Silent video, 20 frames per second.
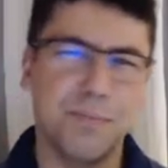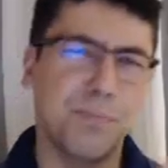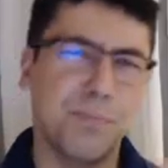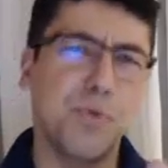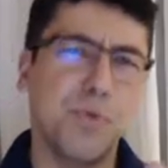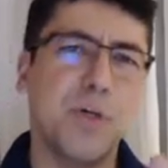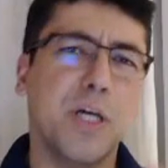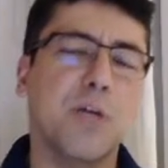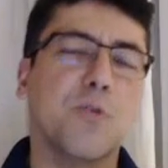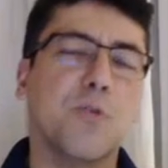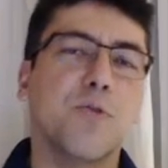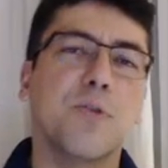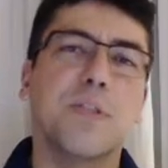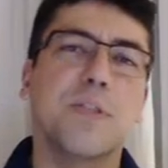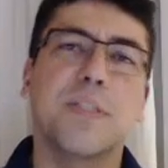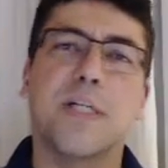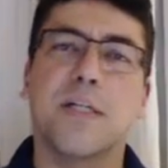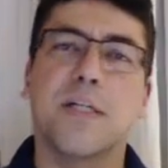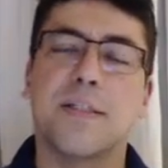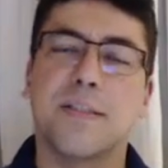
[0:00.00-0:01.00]
Por que, que eu estou
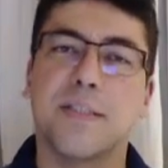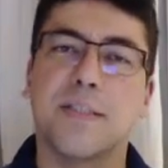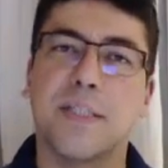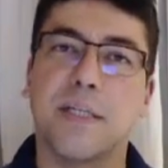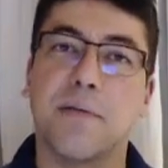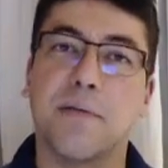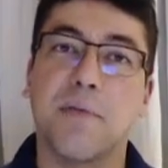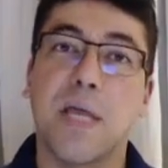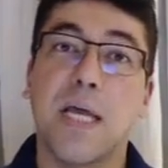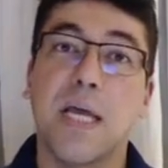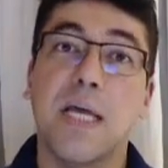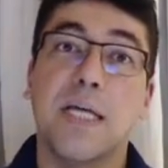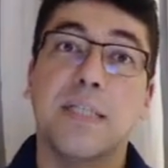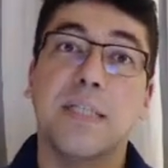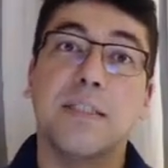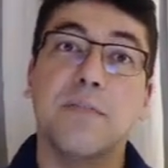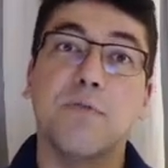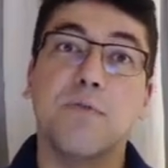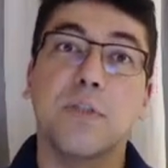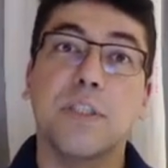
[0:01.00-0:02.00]
dizendo assim?
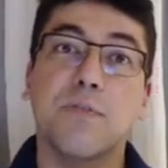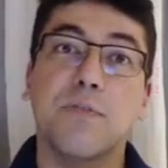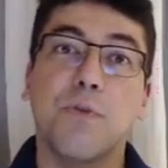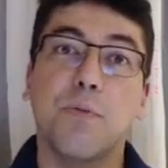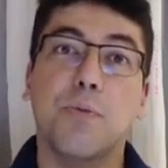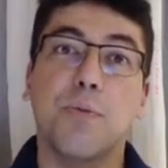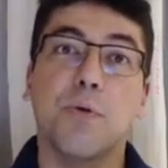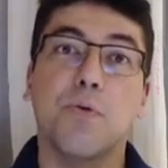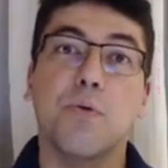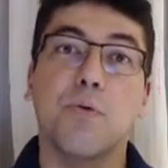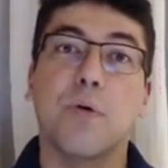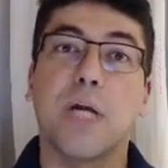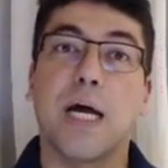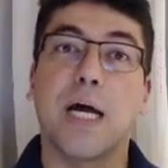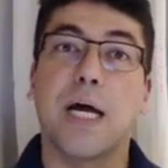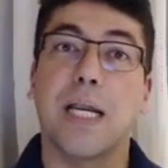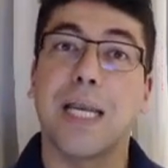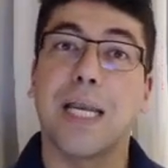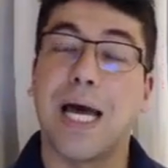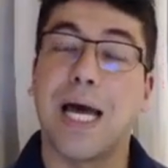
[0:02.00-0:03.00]
Se você for
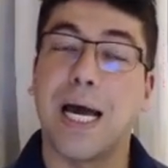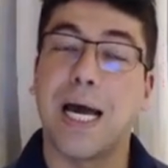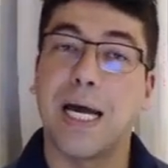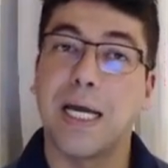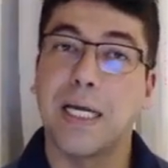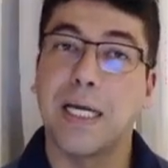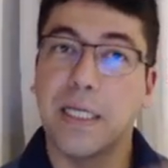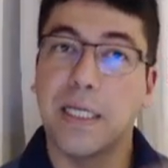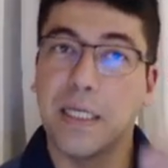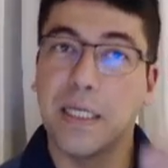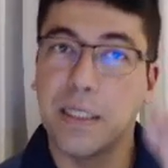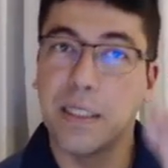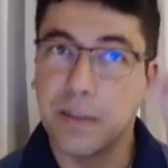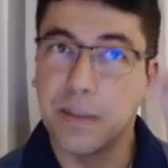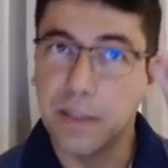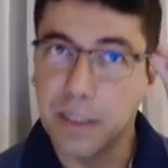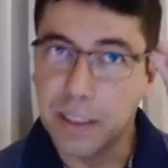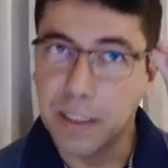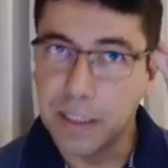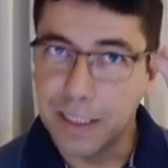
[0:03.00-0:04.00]
procurar lá
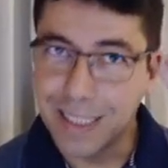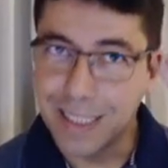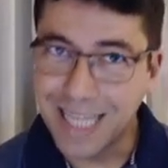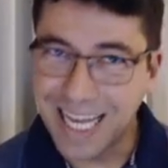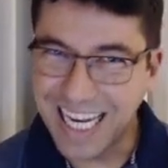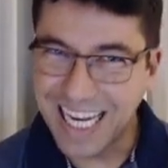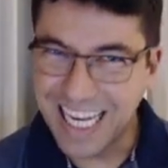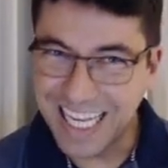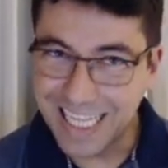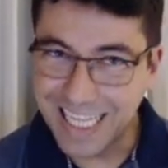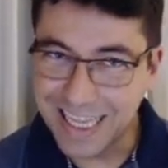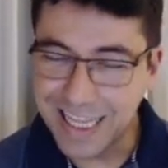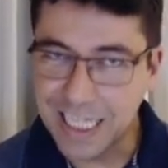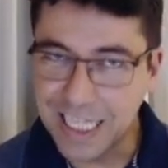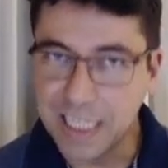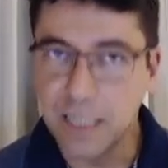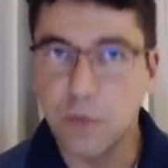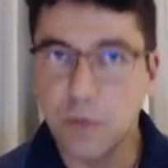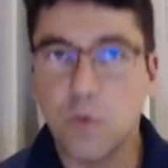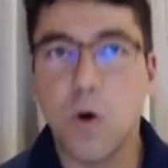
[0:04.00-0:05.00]
na
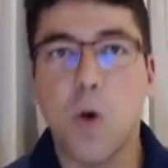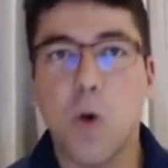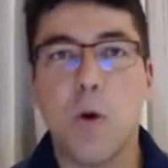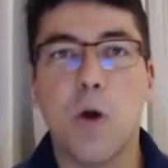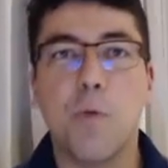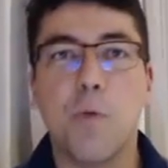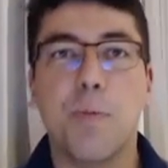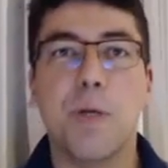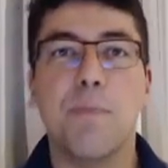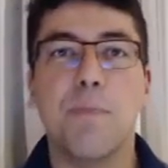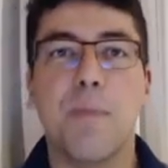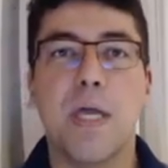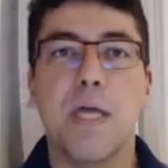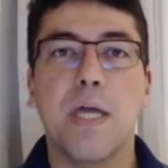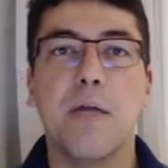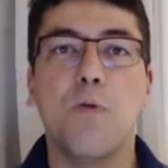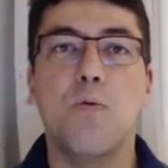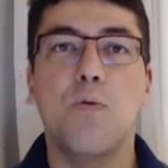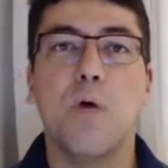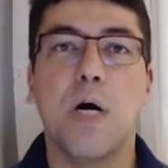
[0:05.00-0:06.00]
letra qual é o
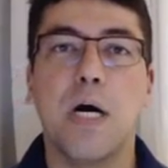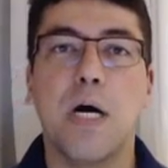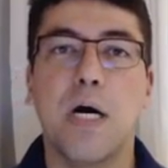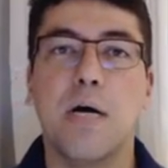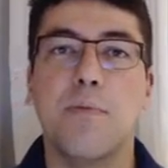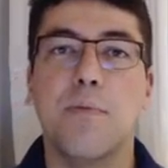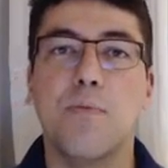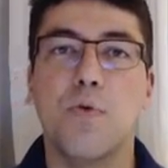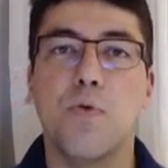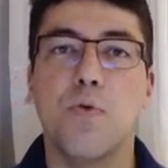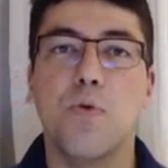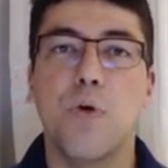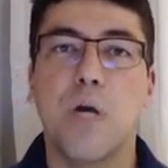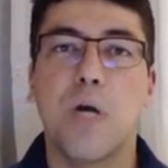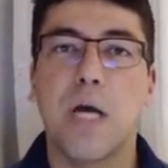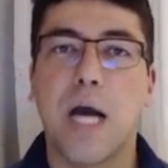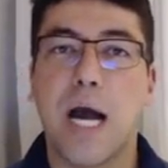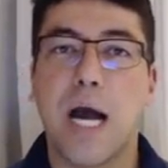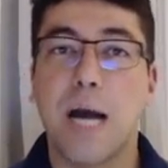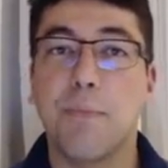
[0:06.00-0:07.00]
primeiro ramo
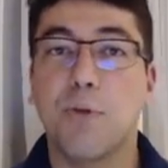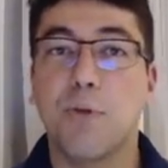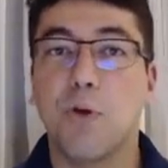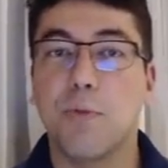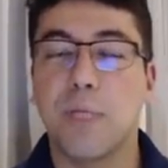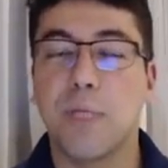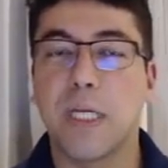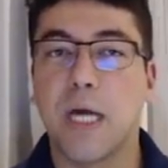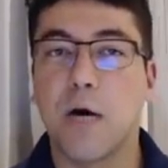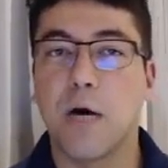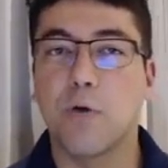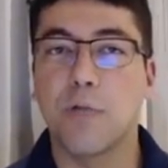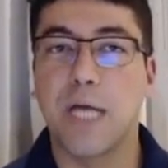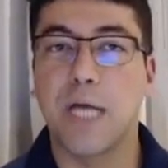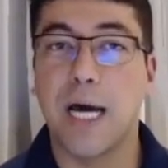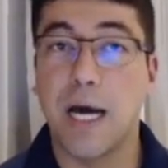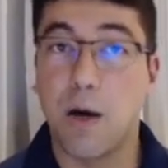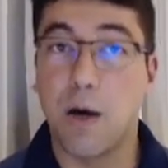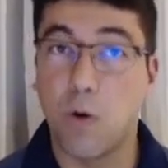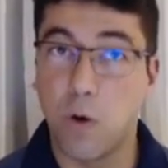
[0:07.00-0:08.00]
abdominal da
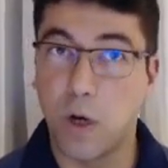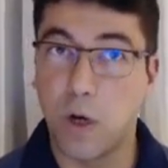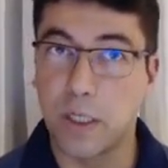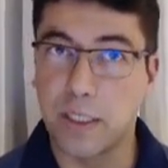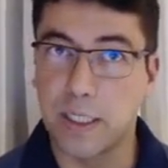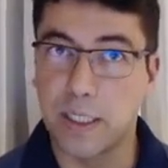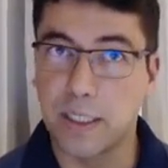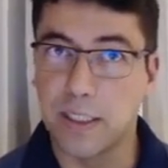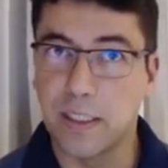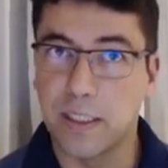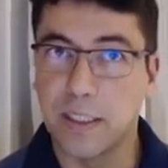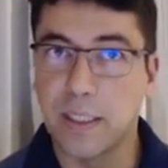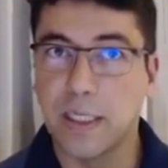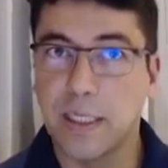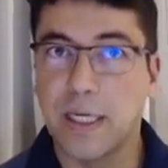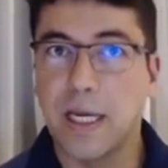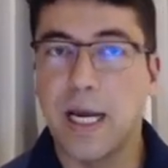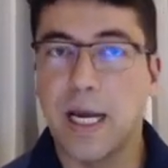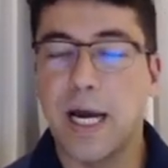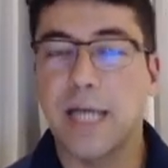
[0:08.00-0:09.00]
aorta,
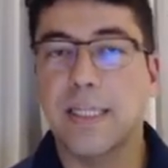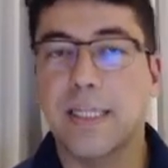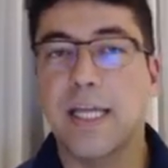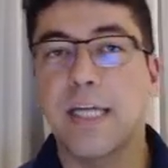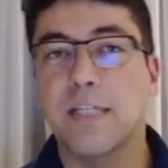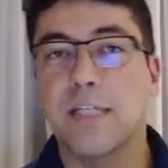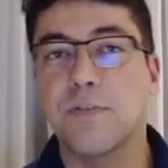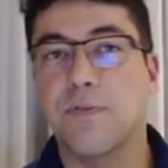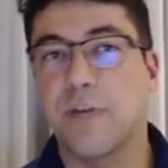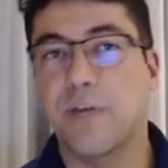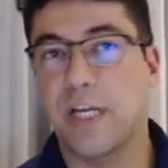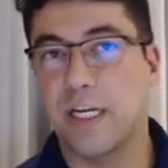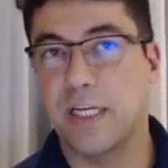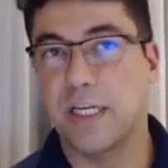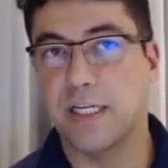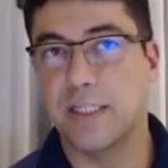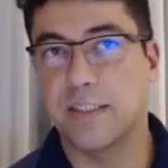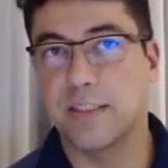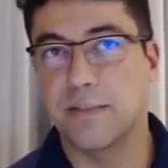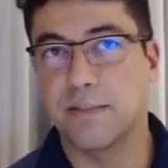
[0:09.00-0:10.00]
artérias
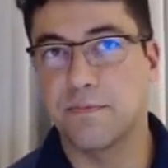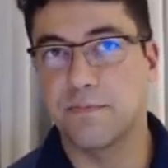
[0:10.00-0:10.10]
frênicas.